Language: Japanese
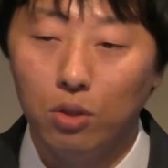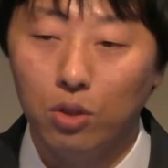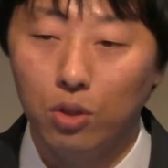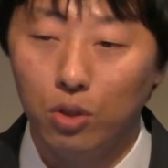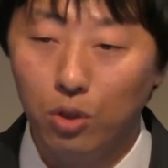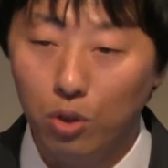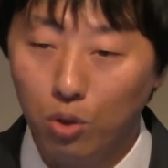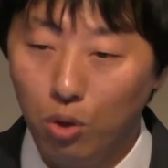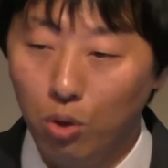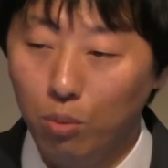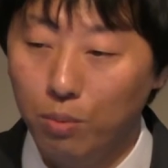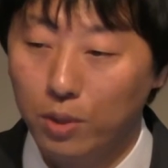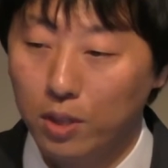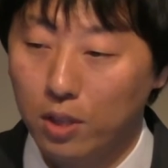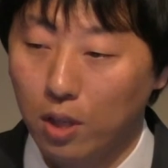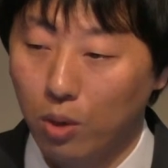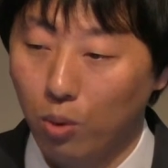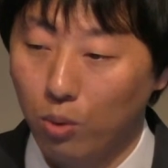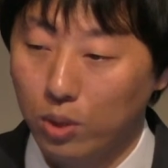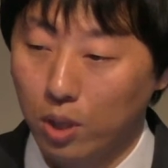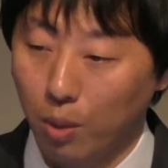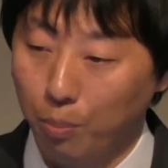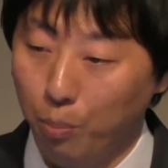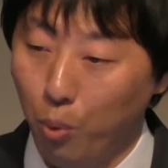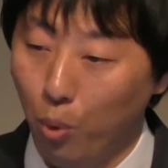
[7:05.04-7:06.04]
就労ビザ
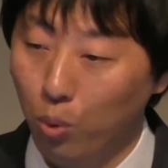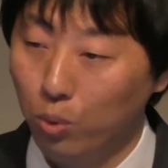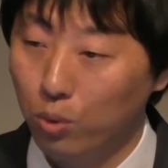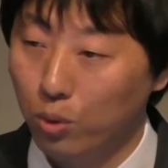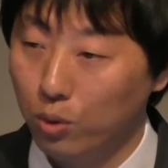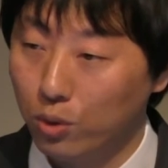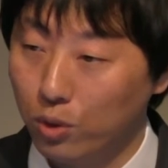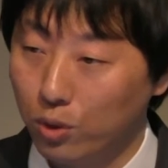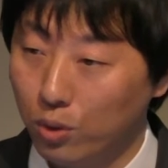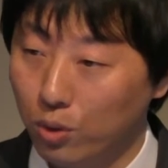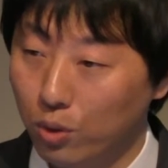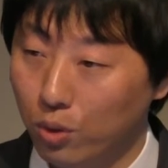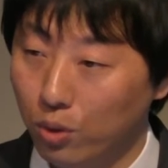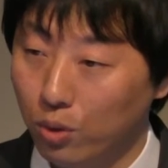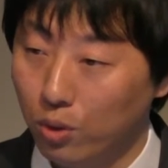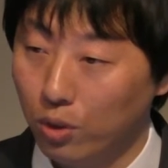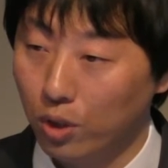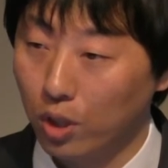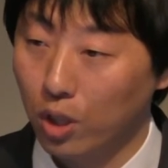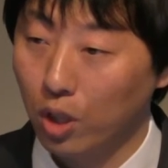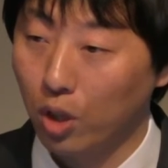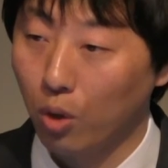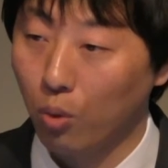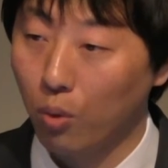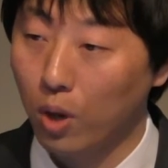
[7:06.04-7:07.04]
をサポートする
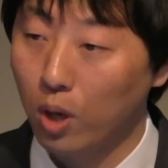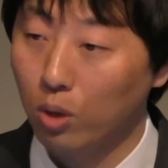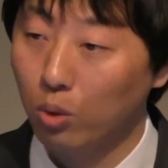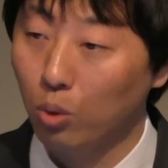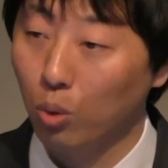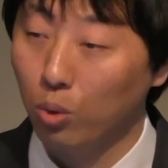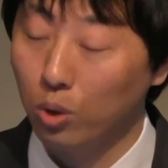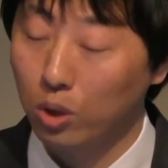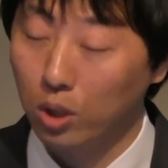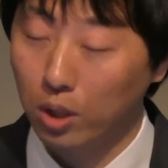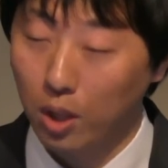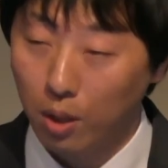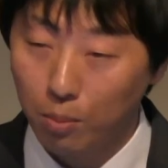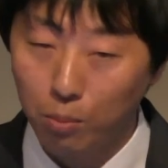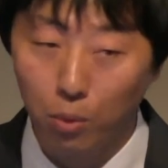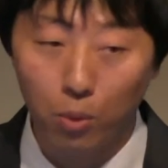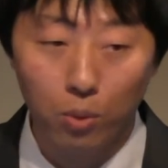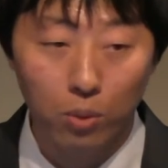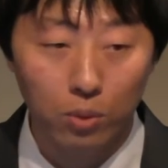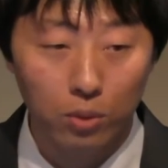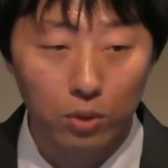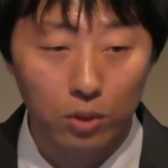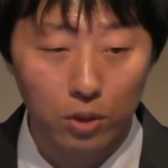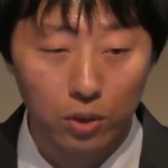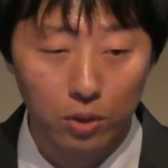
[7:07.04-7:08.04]
企業はとって
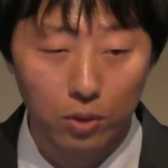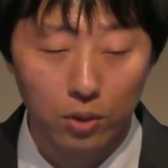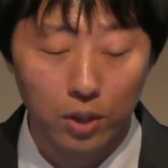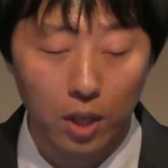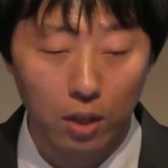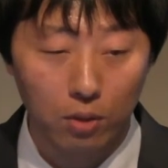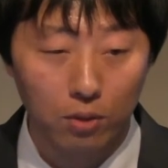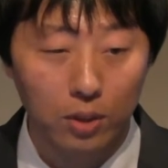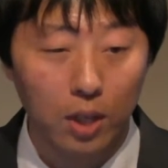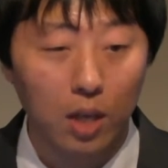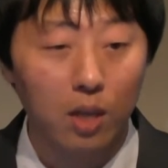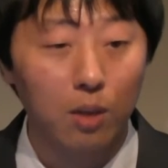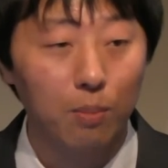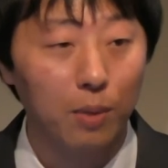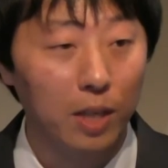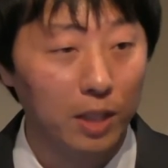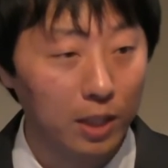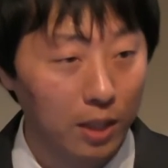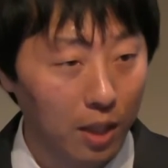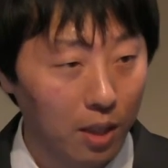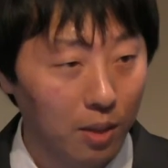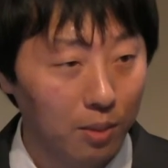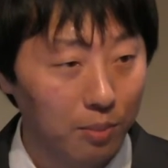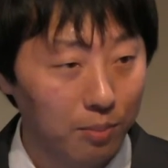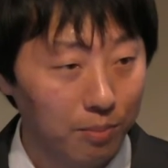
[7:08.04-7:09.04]
も少なくなりまし
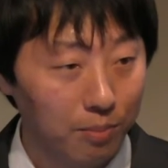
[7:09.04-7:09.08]
た。